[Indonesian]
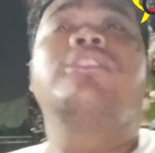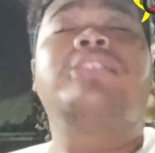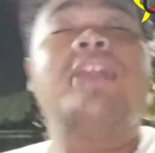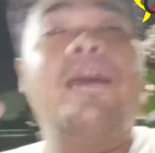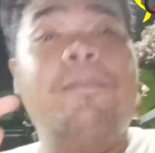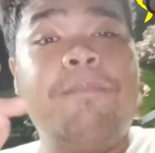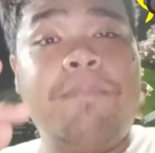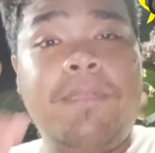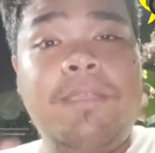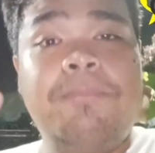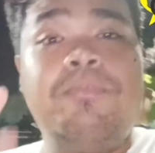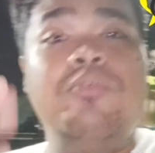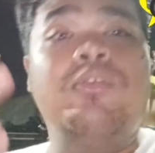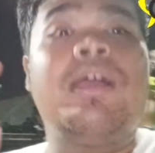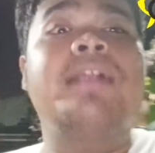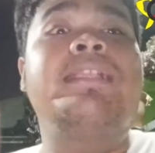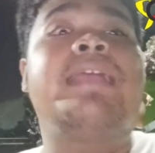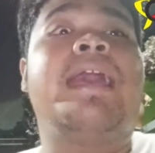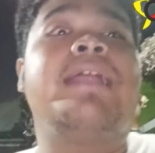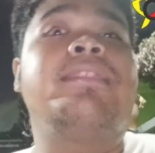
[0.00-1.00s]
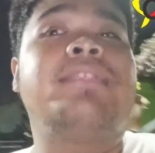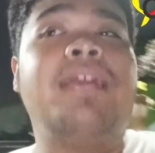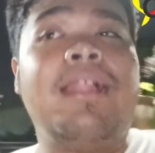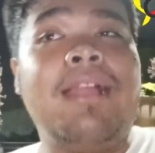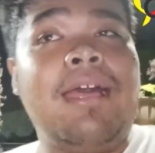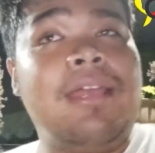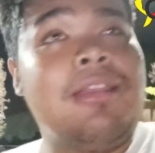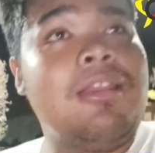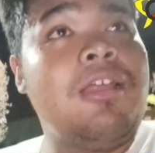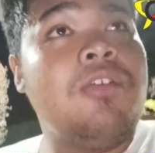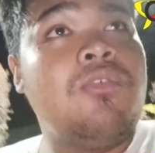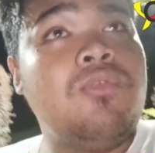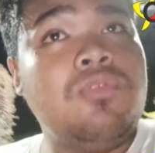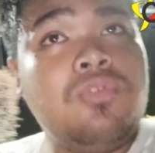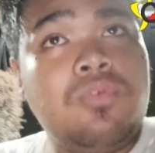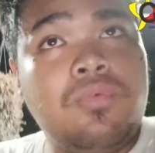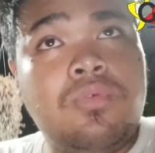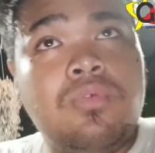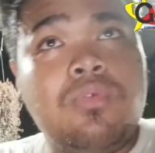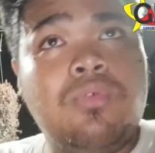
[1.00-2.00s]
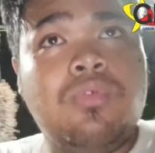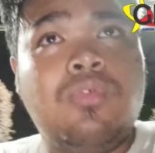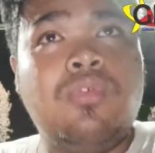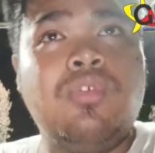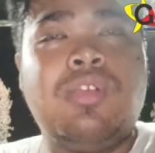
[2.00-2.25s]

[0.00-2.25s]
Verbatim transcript: tapi bukan gatal karena kutu.